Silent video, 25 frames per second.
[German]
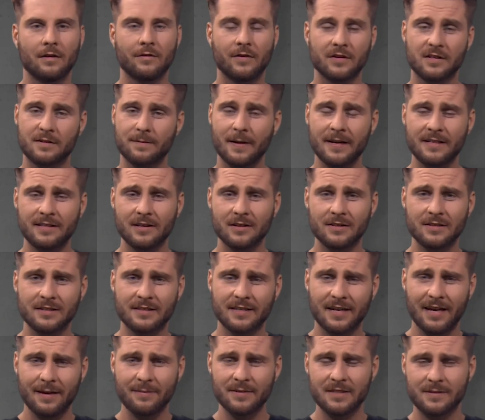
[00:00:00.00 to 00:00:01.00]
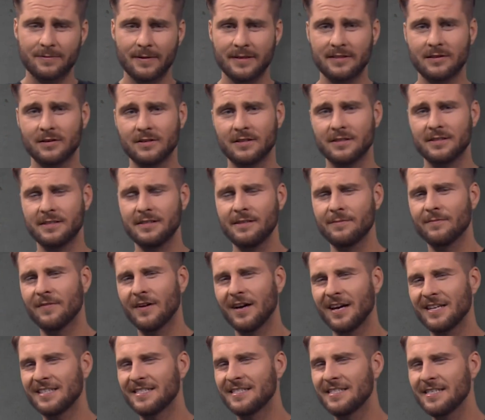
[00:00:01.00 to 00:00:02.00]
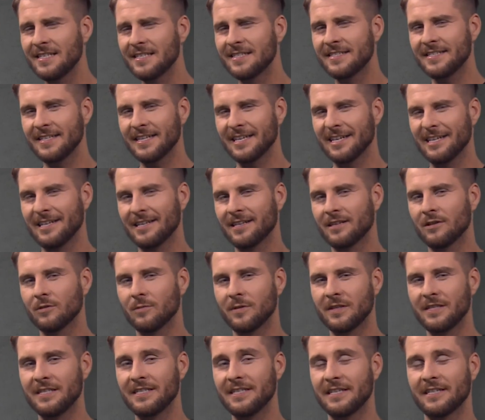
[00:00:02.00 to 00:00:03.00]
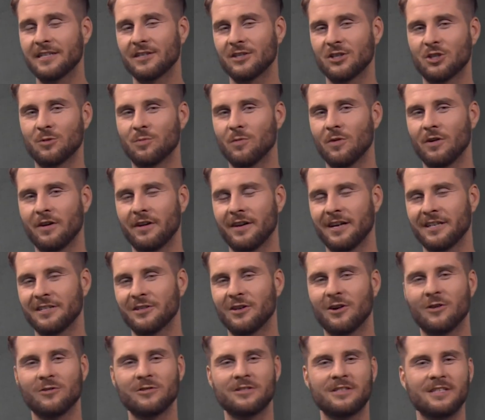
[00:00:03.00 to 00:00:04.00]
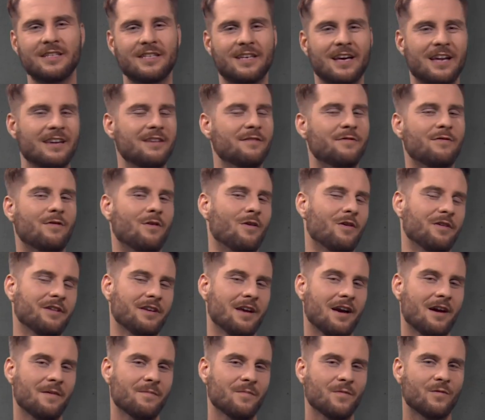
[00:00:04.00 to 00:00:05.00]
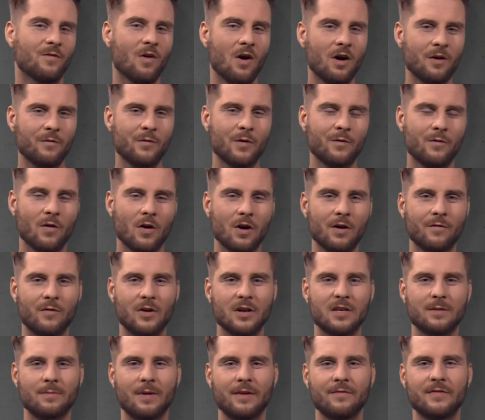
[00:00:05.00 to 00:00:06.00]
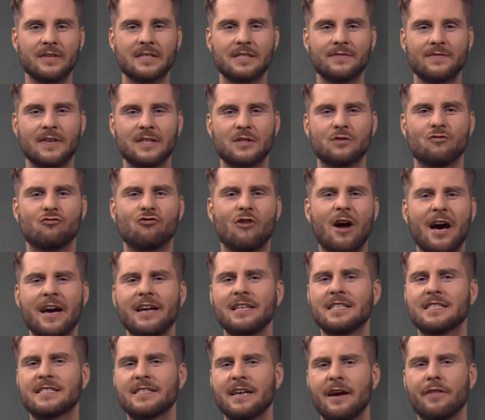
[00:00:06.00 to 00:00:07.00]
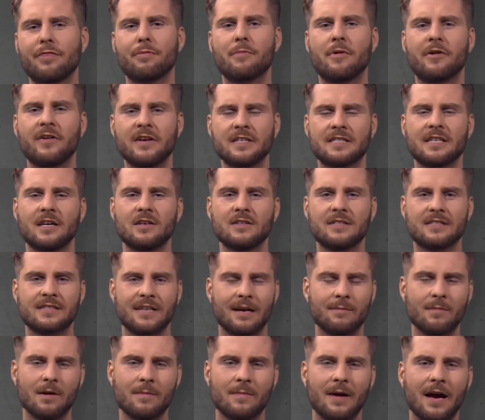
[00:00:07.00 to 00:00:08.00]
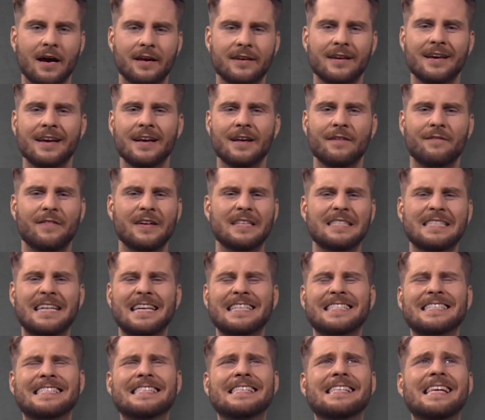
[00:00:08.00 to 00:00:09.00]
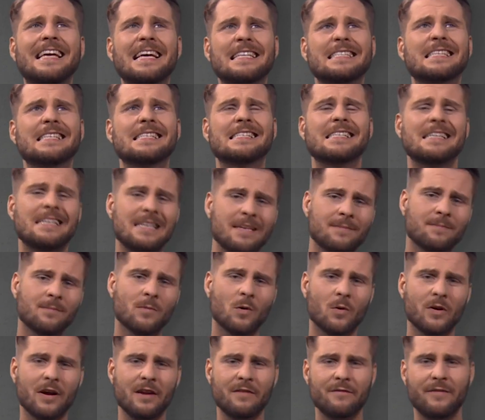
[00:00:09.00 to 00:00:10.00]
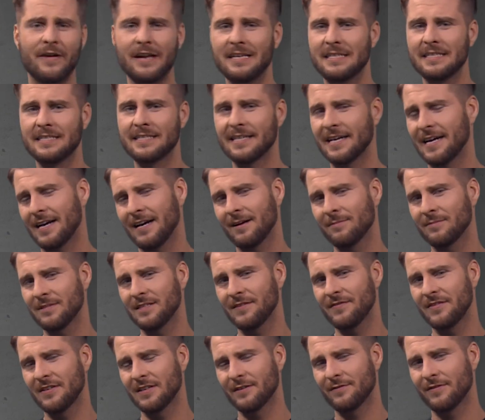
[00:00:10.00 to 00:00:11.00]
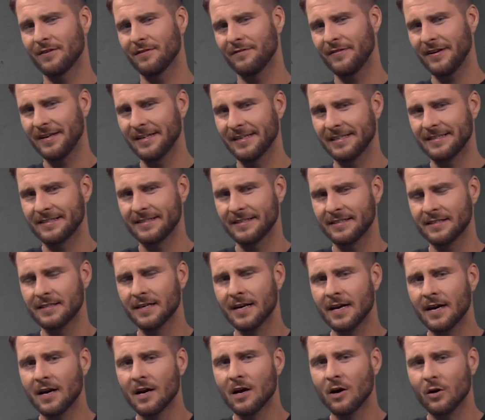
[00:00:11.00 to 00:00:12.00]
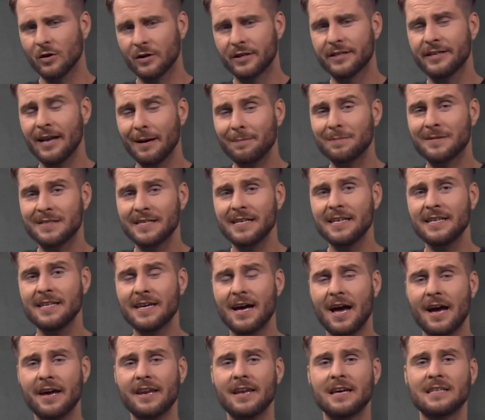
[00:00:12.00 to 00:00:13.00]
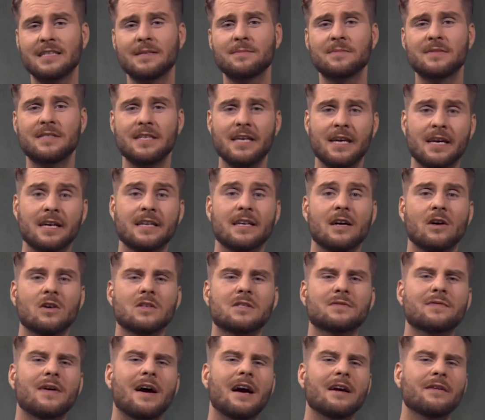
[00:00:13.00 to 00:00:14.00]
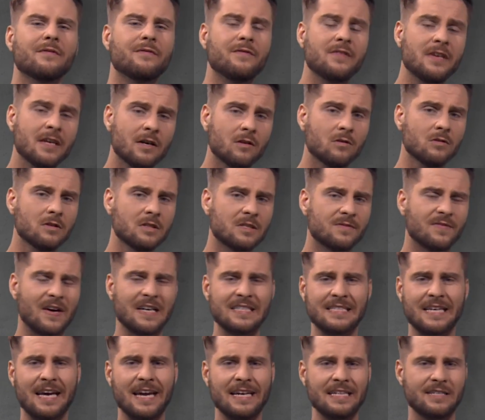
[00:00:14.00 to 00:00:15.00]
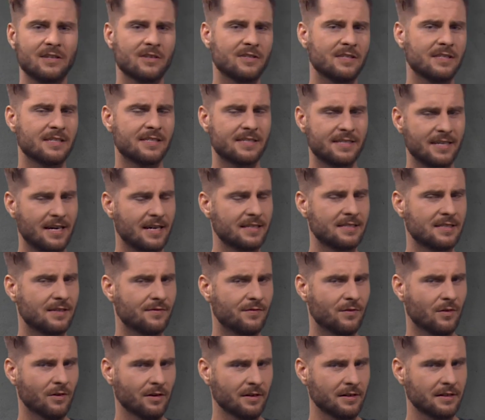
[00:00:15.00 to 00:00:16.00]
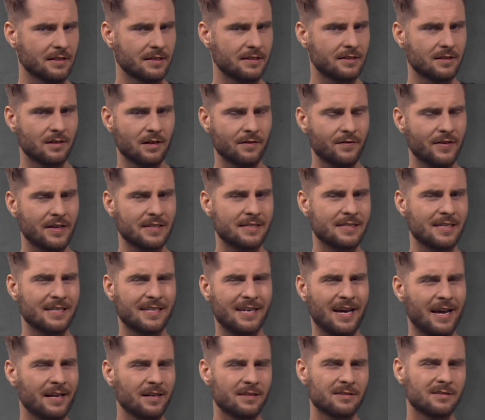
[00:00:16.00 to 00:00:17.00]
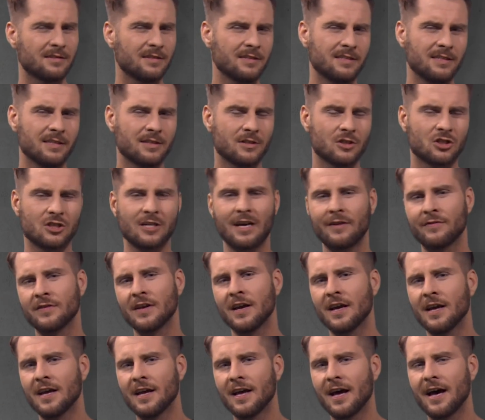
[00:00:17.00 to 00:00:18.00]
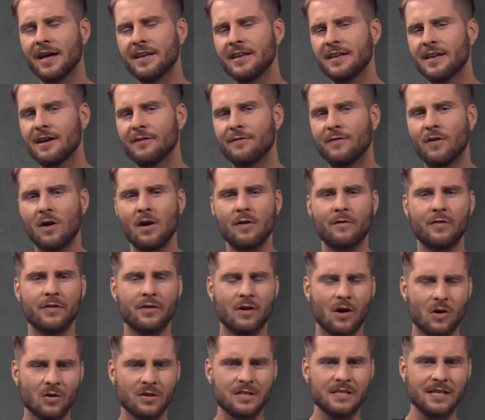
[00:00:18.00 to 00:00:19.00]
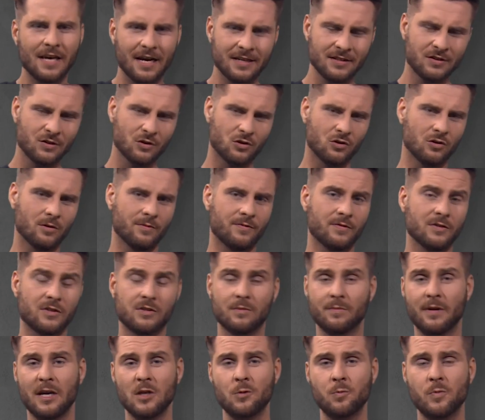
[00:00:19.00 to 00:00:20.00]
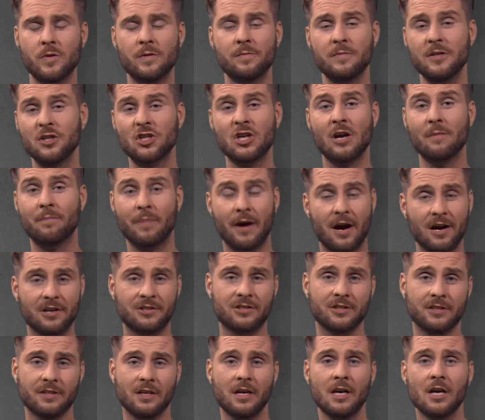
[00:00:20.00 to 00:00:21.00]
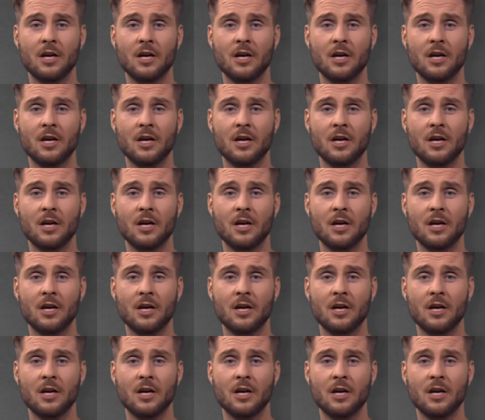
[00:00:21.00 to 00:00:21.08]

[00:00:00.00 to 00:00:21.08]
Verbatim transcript: Von 2003 bis 2007 war es die Serie, über die jeder gesprochen hat, OC California. Woche für Woche wollte man wissen, was Ryan, Seth, Marissa und Summer machen, wen sie als nächstes lieben oder in welche Dramen sie wieder verwickelt sind. Und knapp zehn Jahre nach dem Serienaus fragen wir uns, was eigentlich aus den Stars geworden ist. Irgendwie hat es ja keiner so richtig geschafft, an den Erfolg von OC anzuknüpfen, zum Beispiel Misha Barton.